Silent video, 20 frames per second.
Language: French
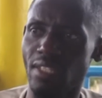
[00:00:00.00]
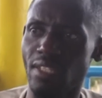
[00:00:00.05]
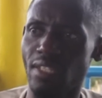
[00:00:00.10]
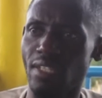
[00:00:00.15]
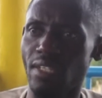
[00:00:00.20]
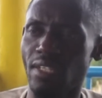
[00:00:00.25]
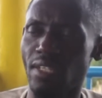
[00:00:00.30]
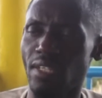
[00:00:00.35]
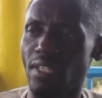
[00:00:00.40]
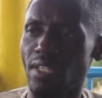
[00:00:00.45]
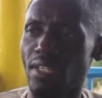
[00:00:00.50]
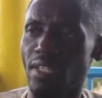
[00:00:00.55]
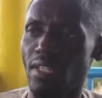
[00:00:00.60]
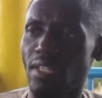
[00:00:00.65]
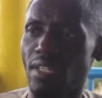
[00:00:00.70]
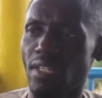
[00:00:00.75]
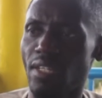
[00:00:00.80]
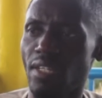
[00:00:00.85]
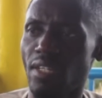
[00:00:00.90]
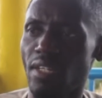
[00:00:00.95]
Oh,
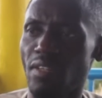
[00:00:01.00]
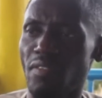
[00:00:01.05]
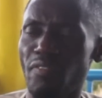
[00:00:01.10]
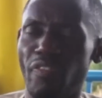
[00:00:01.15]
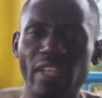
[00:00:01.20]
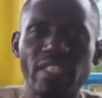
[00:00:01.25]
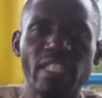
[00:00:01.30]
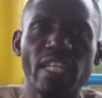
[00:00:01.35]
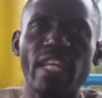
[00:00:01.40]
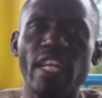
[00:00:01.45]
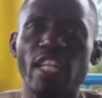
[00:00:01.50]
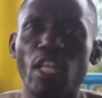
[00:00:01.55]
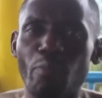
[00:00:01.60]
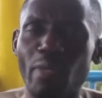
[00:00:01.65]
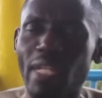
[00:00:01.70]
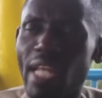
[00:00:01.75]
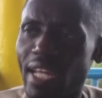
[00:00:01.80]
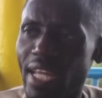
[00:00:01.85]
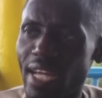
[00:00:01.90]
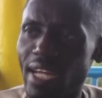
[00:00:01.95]
Félix est un
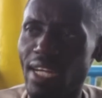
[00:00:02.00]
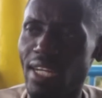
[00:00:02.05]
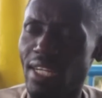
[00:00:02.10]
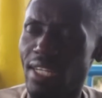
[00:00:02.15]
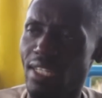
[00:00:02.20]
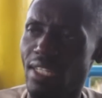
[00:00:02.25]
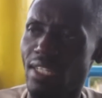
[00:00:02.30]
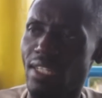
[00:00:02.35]
demi-Dakar.